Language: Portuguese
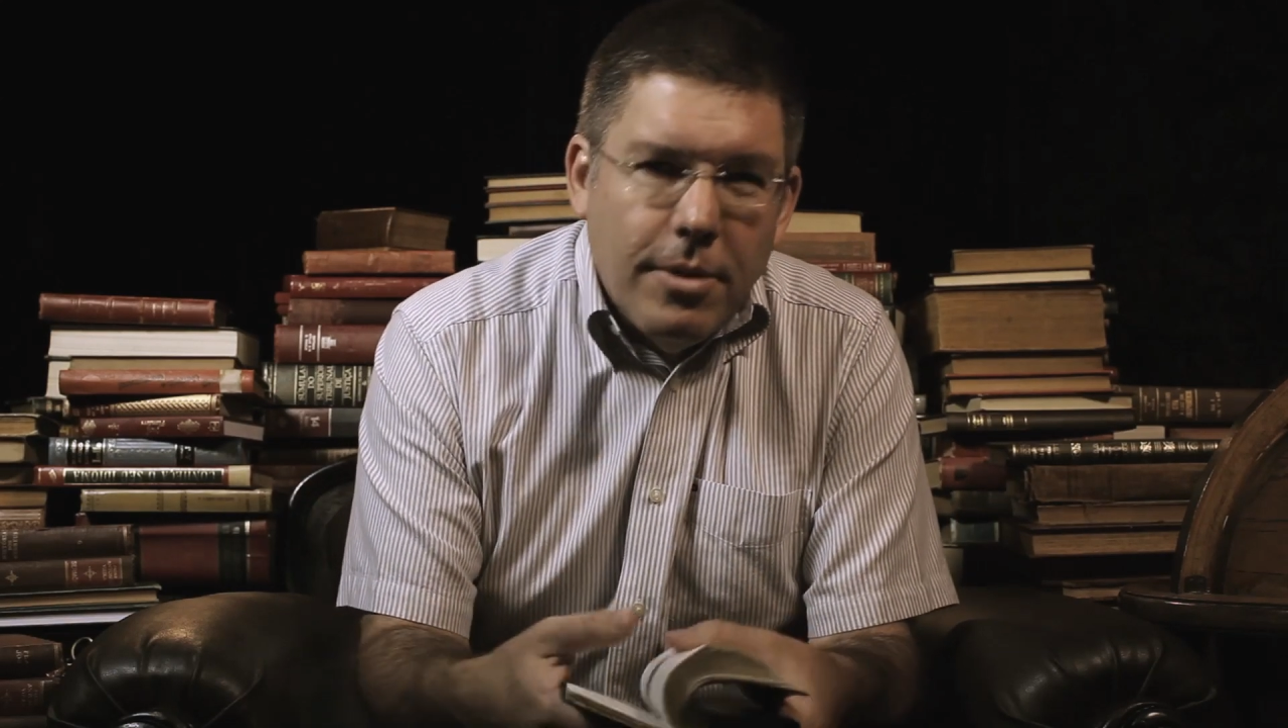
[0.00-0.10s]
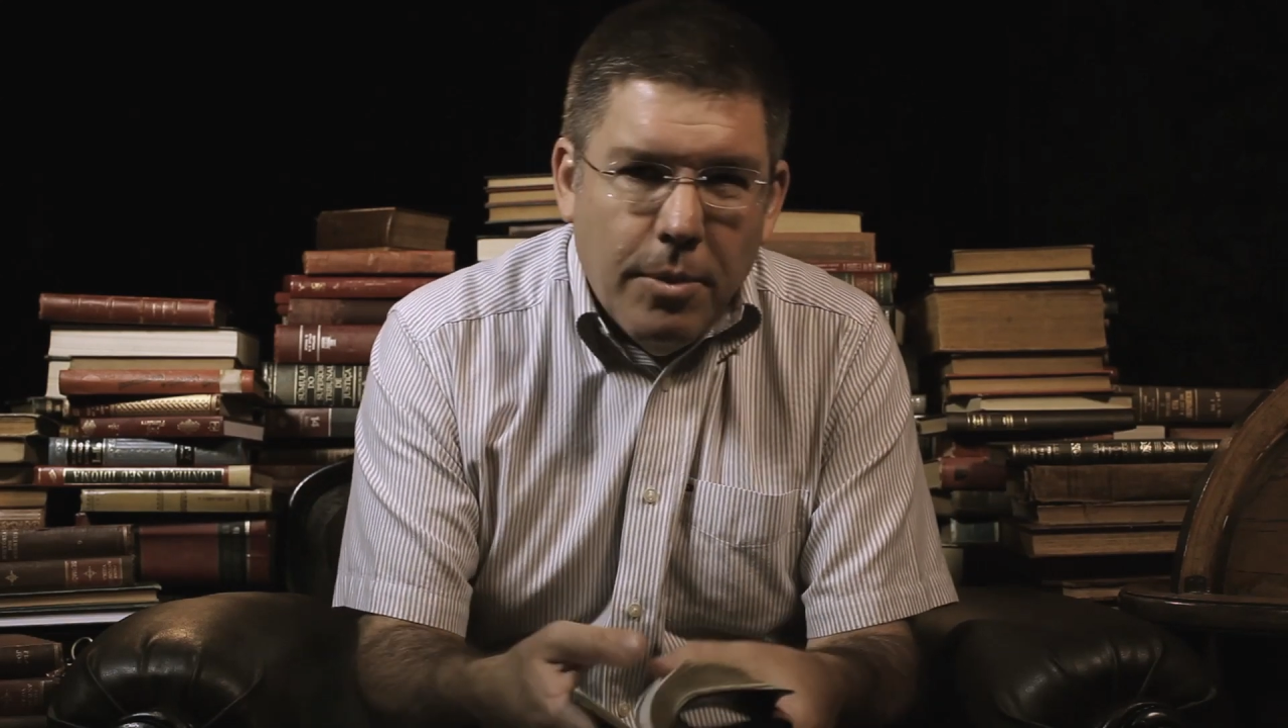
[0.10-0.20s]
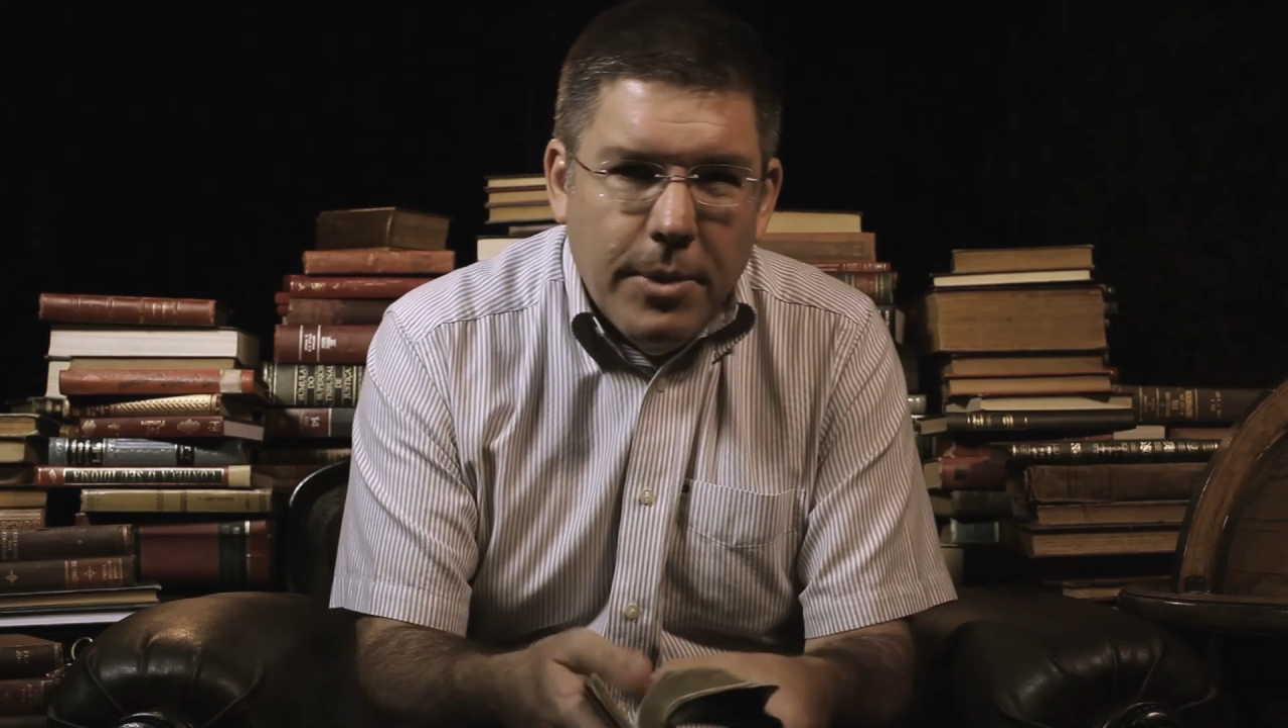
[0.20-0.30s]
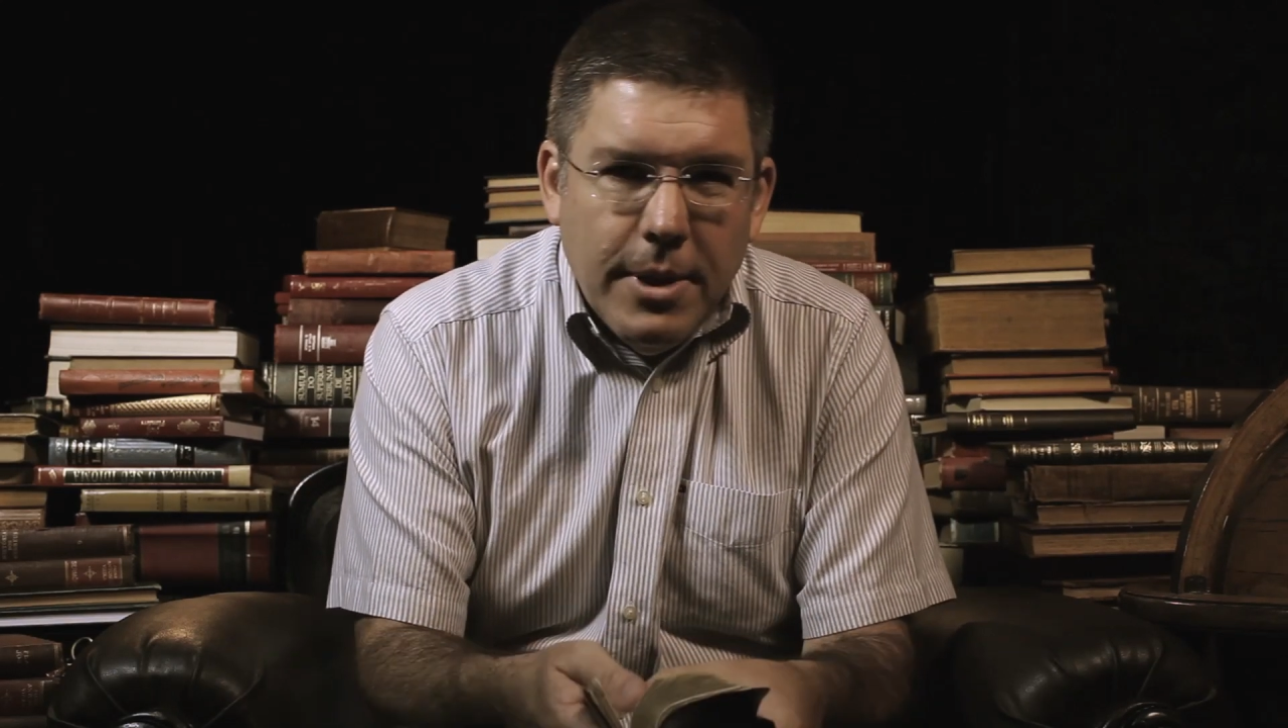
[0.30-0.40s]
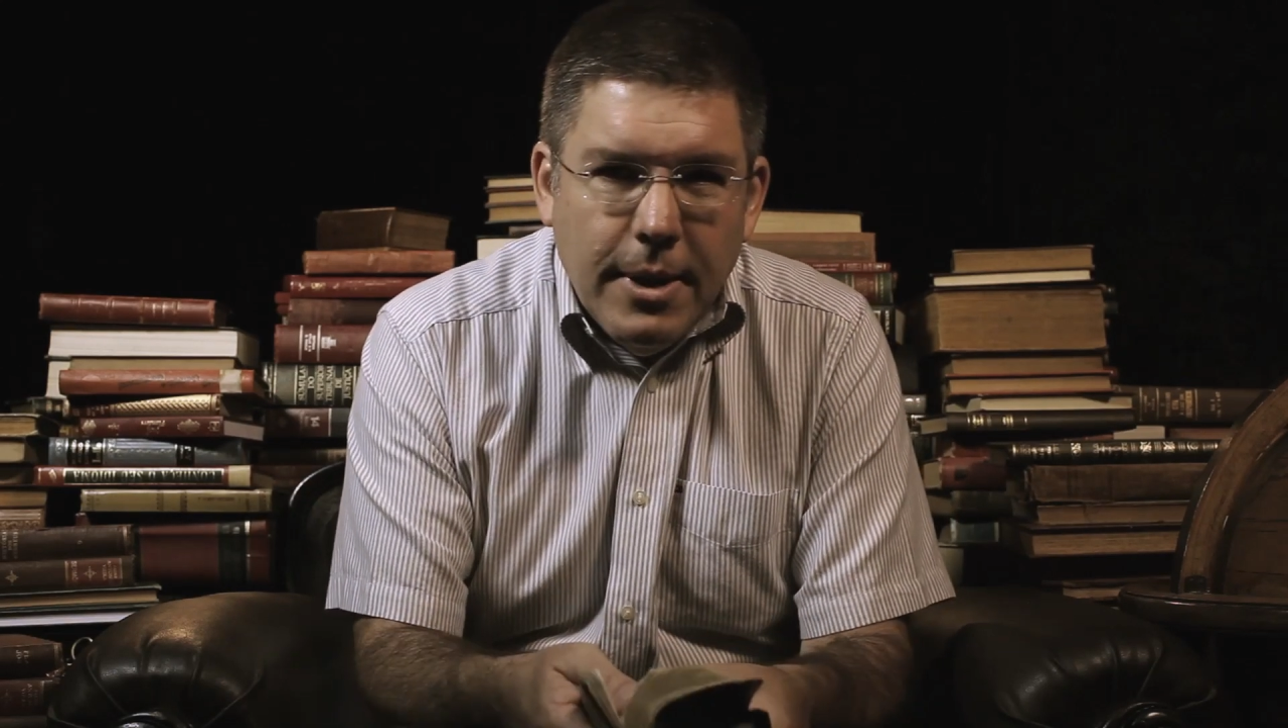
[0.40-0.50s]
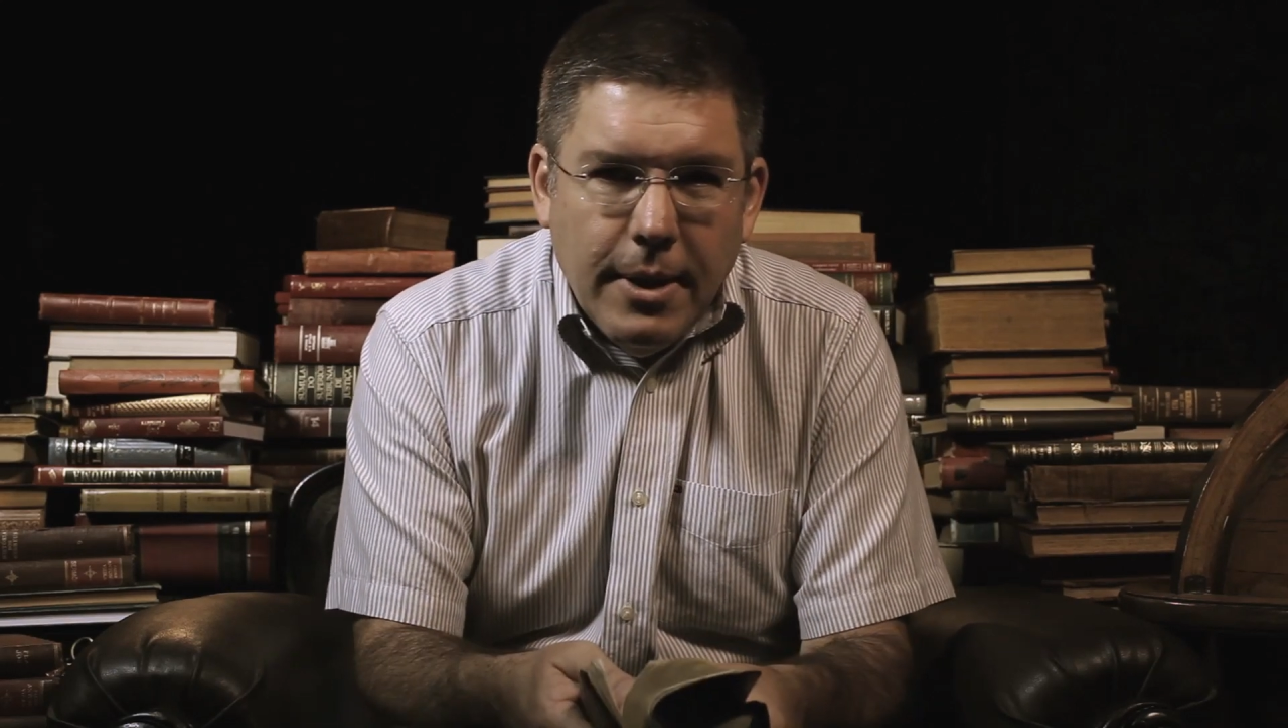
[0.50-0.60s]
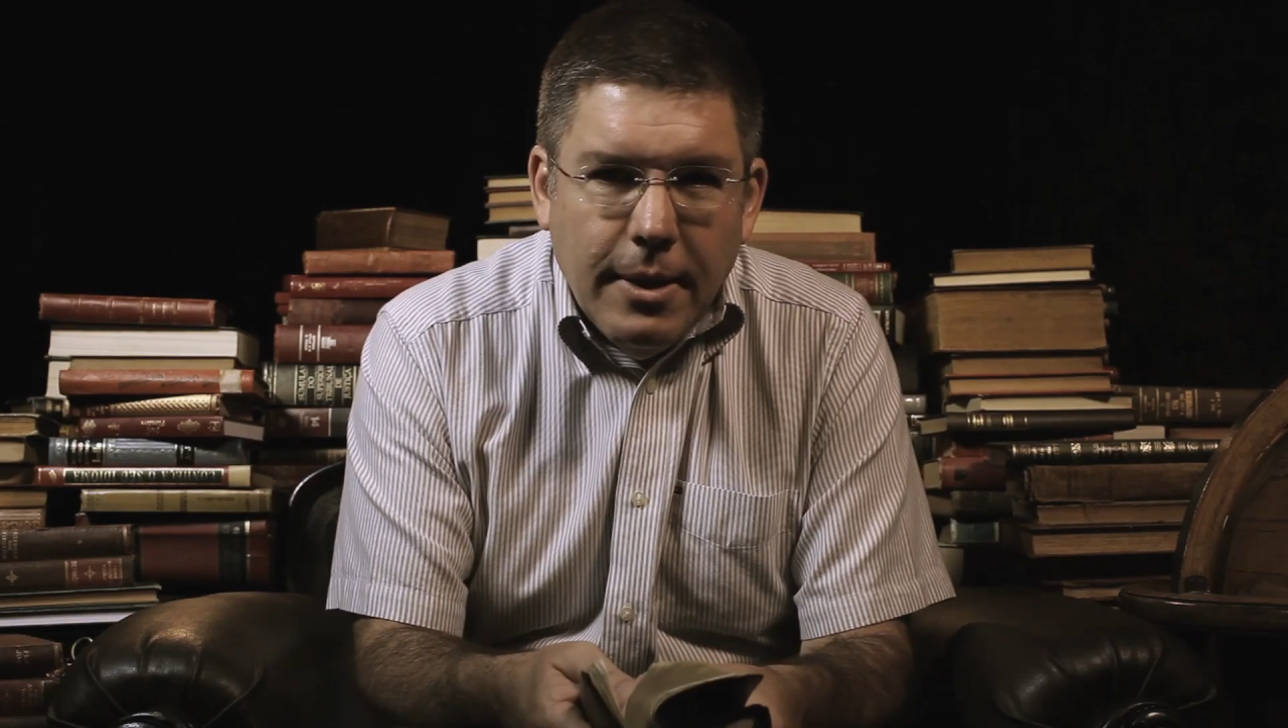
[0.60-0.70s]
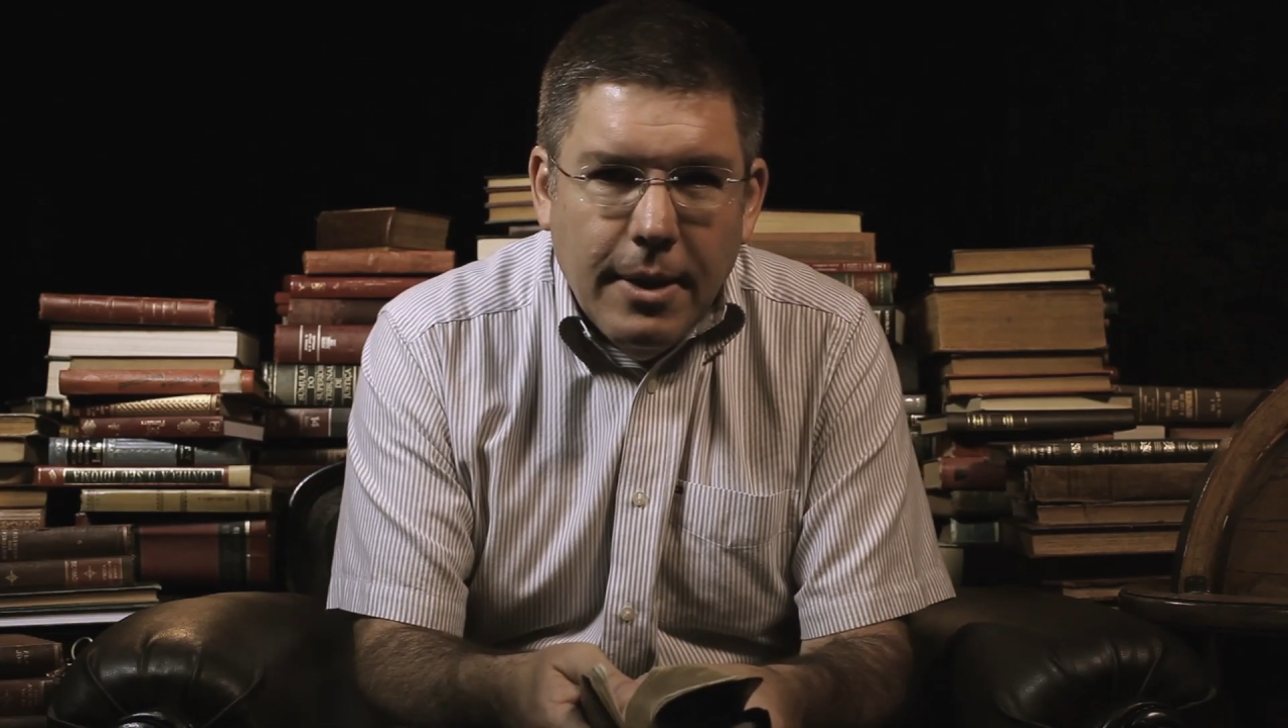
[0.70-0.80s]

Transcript: talmidim.